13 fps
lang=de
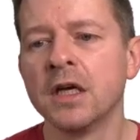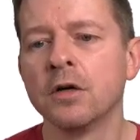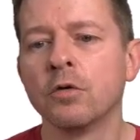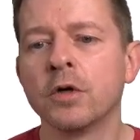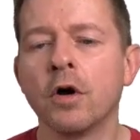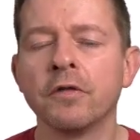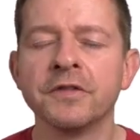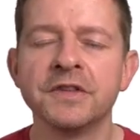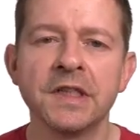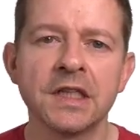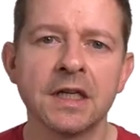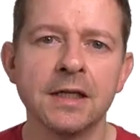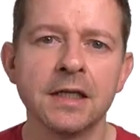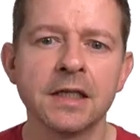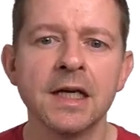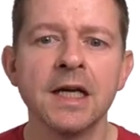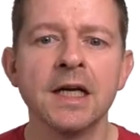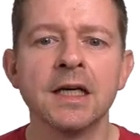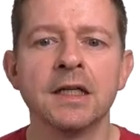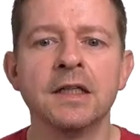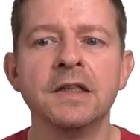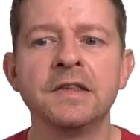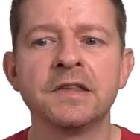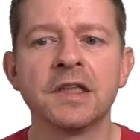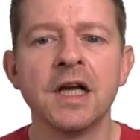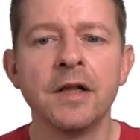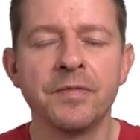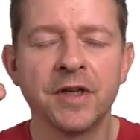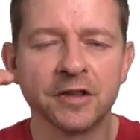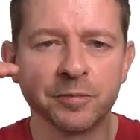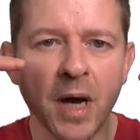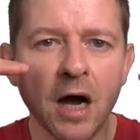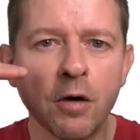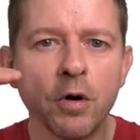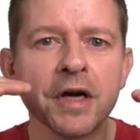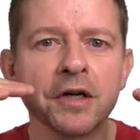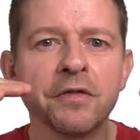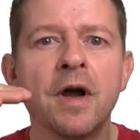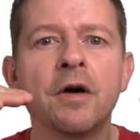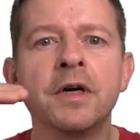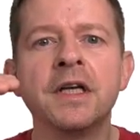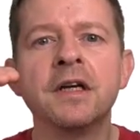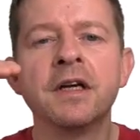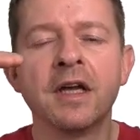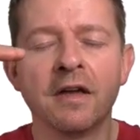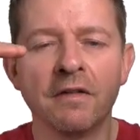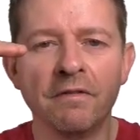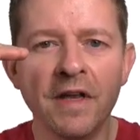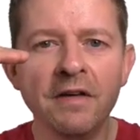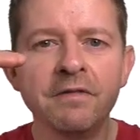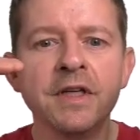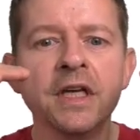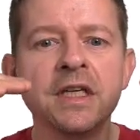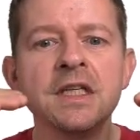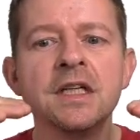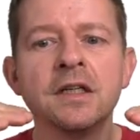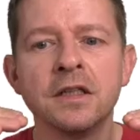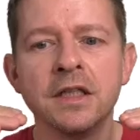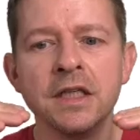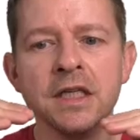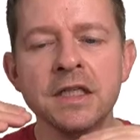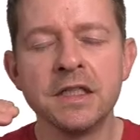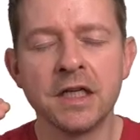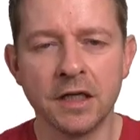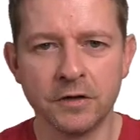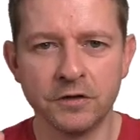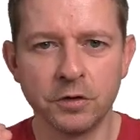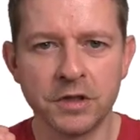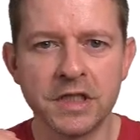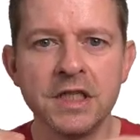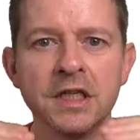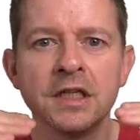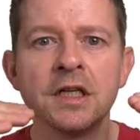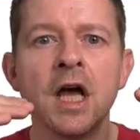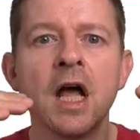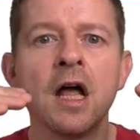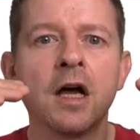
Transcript: oder offensichtlich, ist, dass Power Query, wenn wir hier intern sortieren,